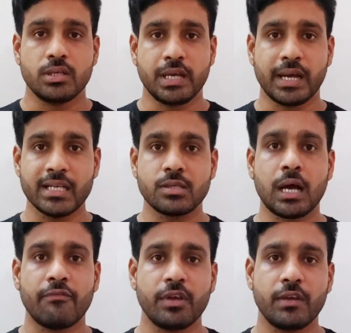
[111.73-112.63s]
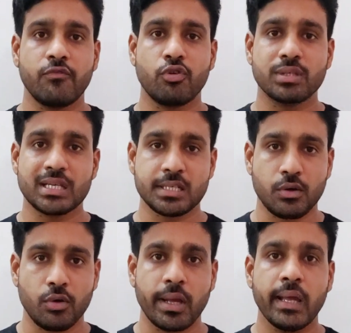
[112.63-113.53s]
जी हाँ गैस काफ़ी फ़ोन्स ऐसे
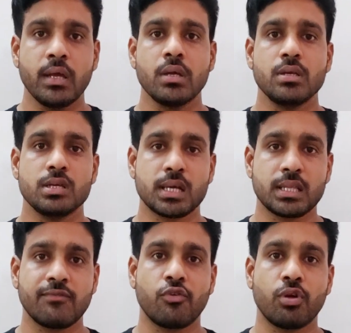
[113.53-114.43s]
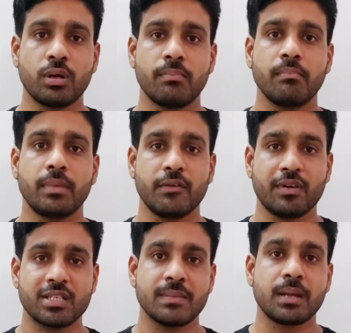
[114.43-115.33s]
होंगे जिसके अंदर फ़ोन में
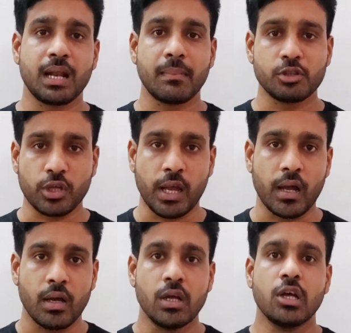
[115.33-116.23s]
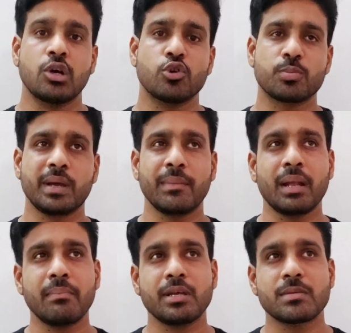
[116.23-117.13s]
व्हाट्सएप चलना बंद हो जाएगा उसमें
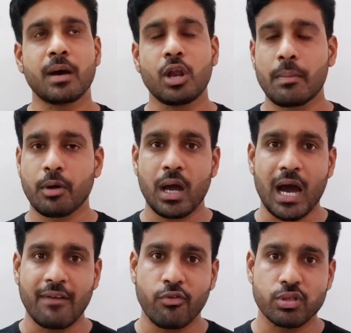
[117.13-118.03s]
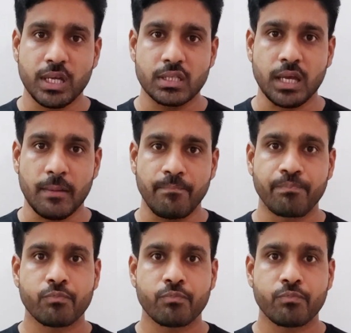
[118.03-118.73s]
मतलब जैसे मान लो आपका आईफोन सिक्स है